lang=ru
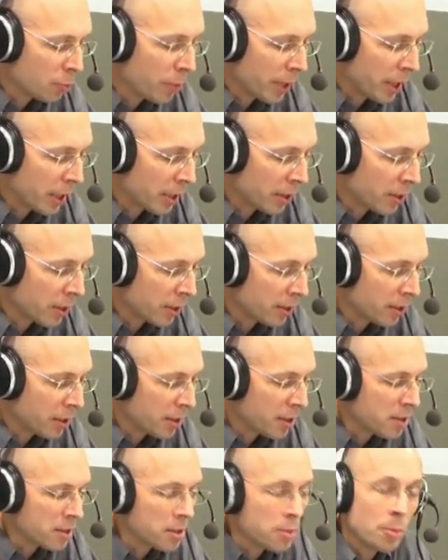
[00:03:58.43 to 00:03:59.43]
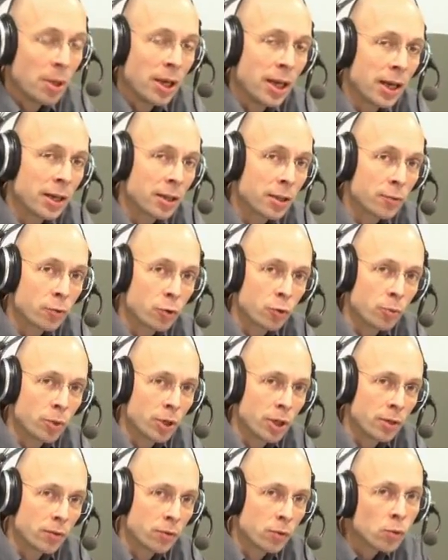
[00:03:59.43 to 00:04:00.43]
порядка 30 миллиардов
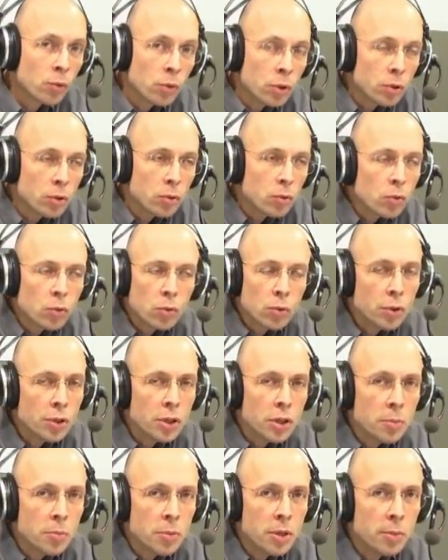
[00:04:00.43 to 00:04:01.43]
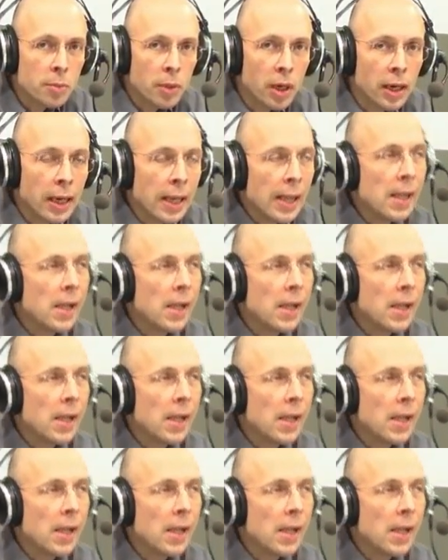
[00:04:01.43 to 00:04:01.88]
рублей в год уходит мимо.